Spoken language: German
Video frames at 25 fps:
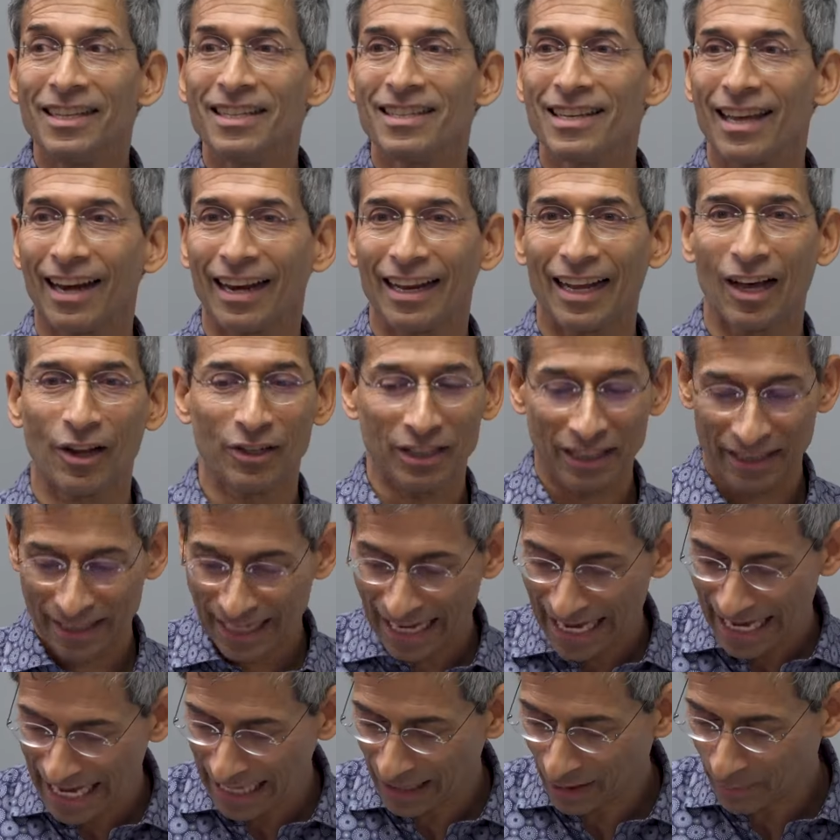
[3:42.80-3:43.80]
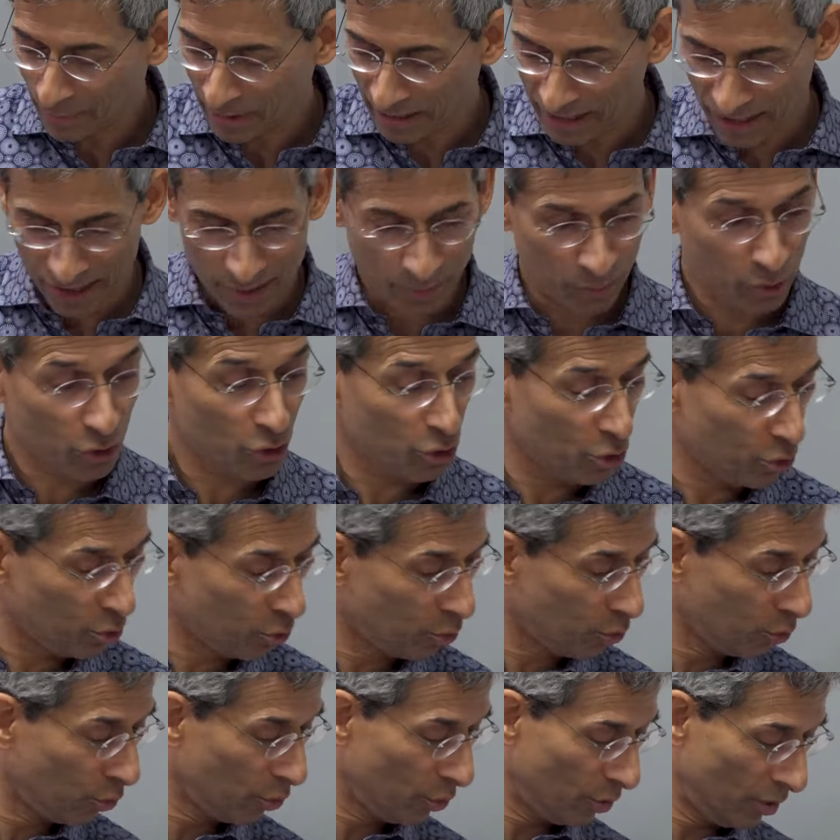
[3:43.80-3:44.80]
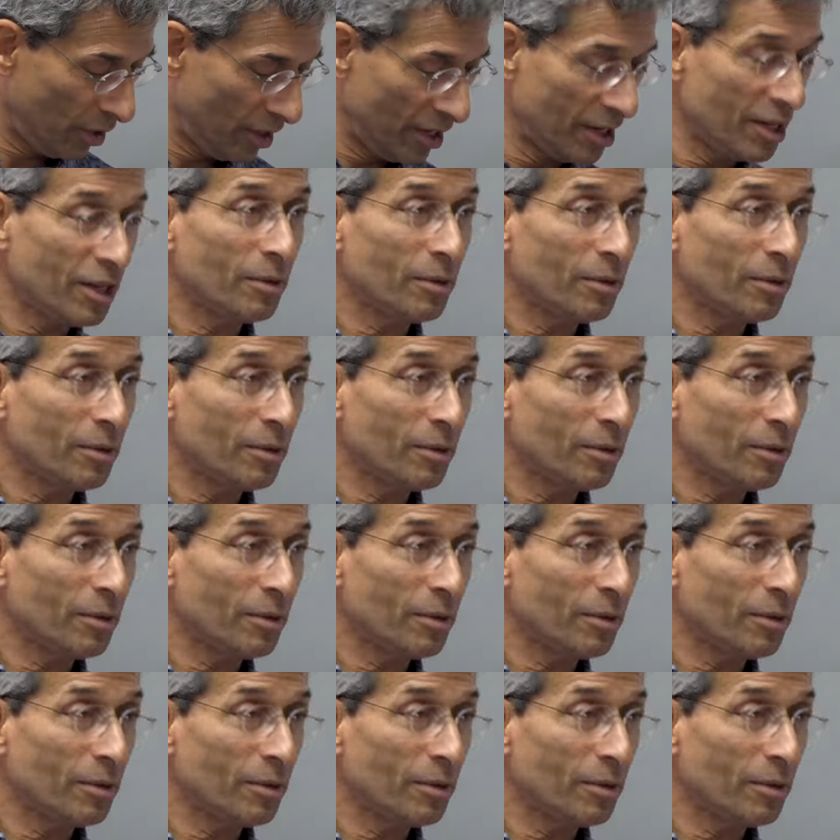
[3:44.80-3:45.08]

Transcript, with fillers: dieser Realität, mit diesem Stuhl,